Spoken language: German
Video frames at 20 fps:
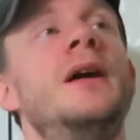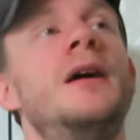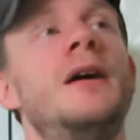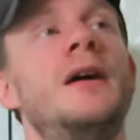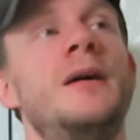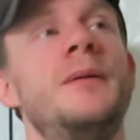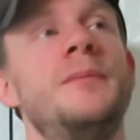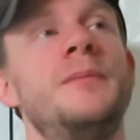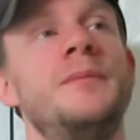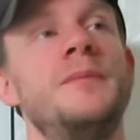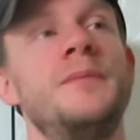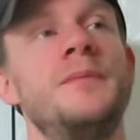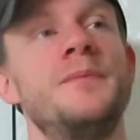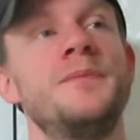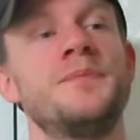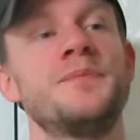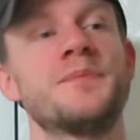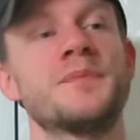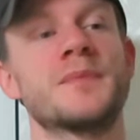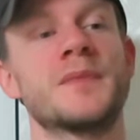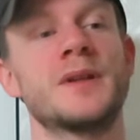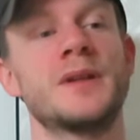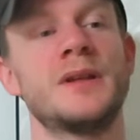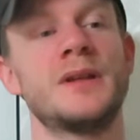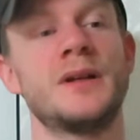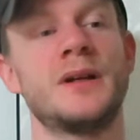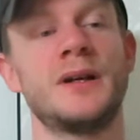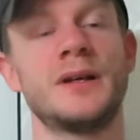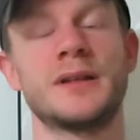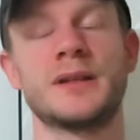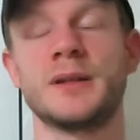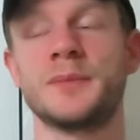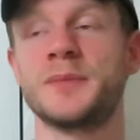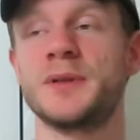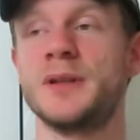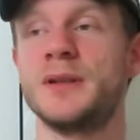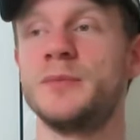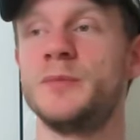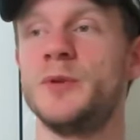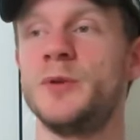Ähm, ja, ich habe
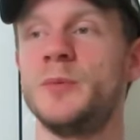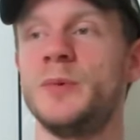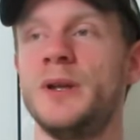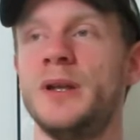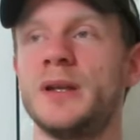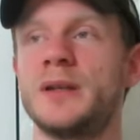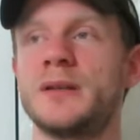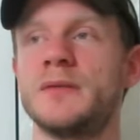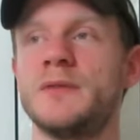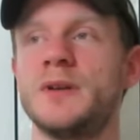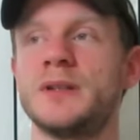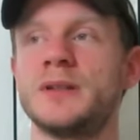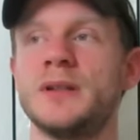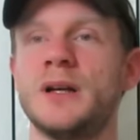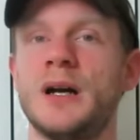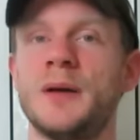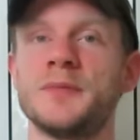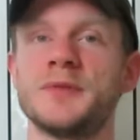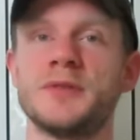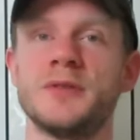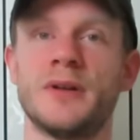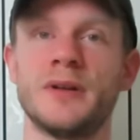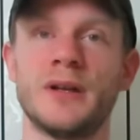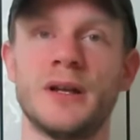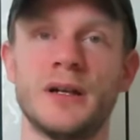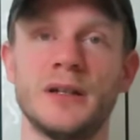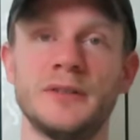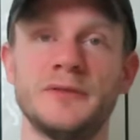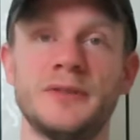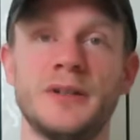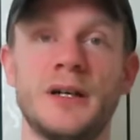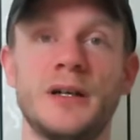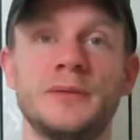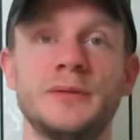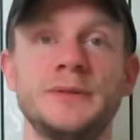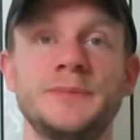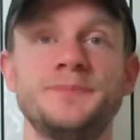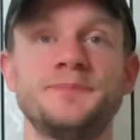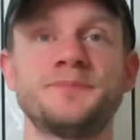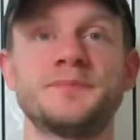dann mir überlegt, weil ich abends noch Nachhilfe
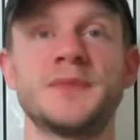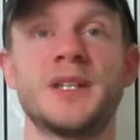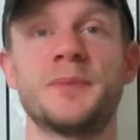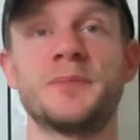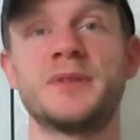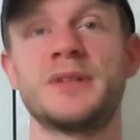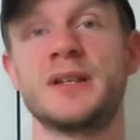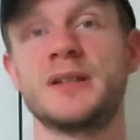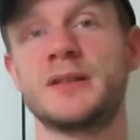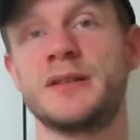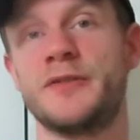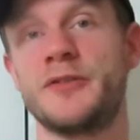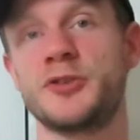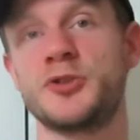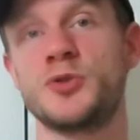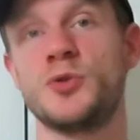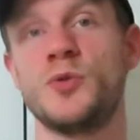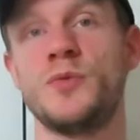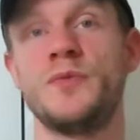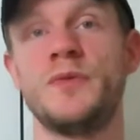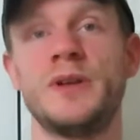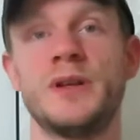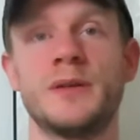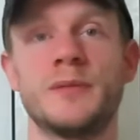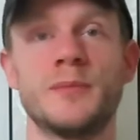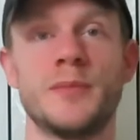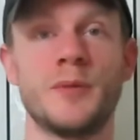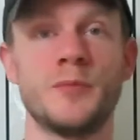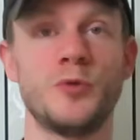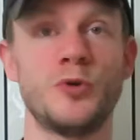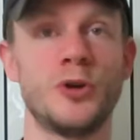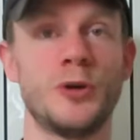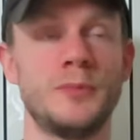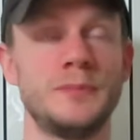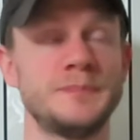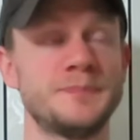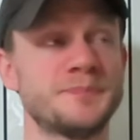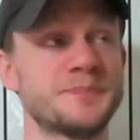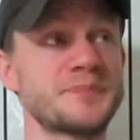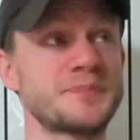habe, ich habe es extra verschoben wegen meinem
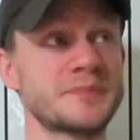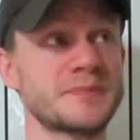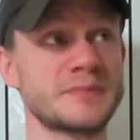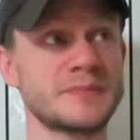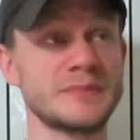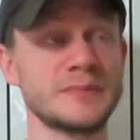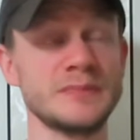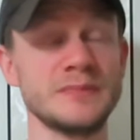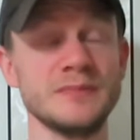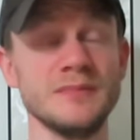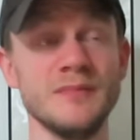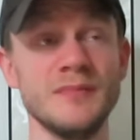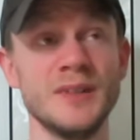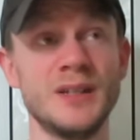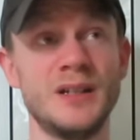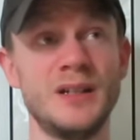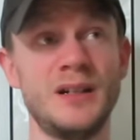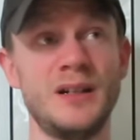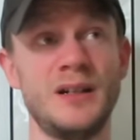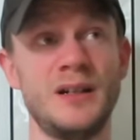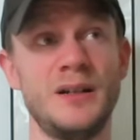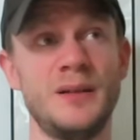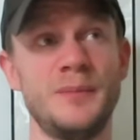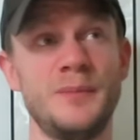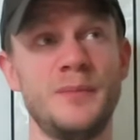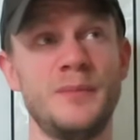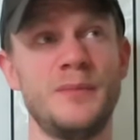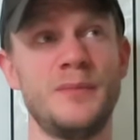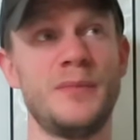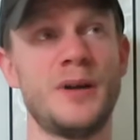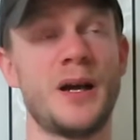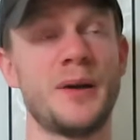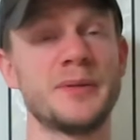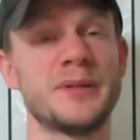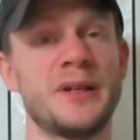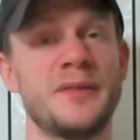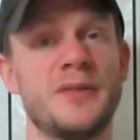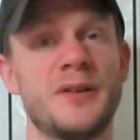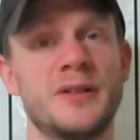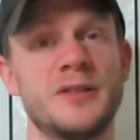Urlaub, ähm, bleibe
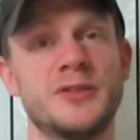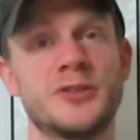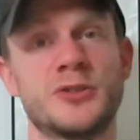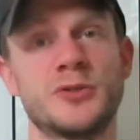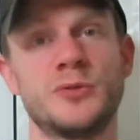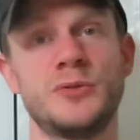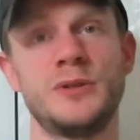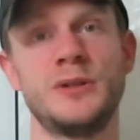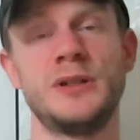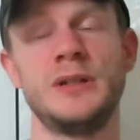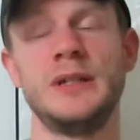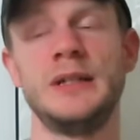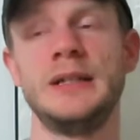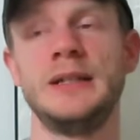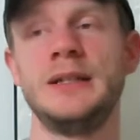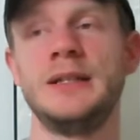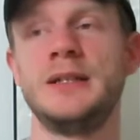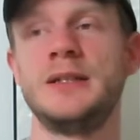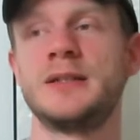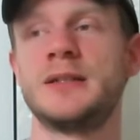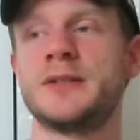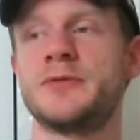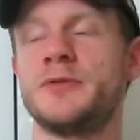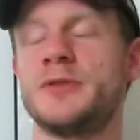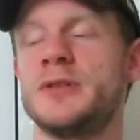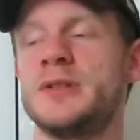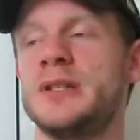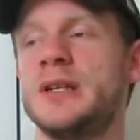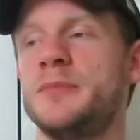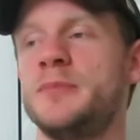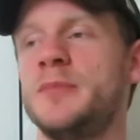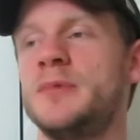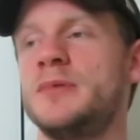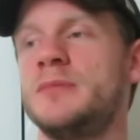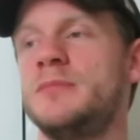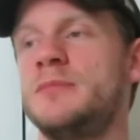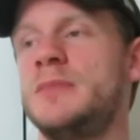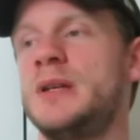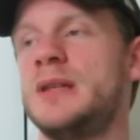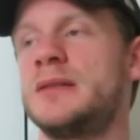ich einfach in Seoul. Das würde sehr
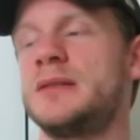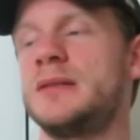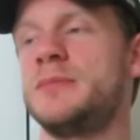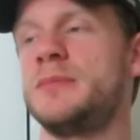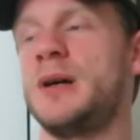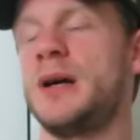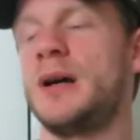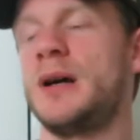mehr Sinn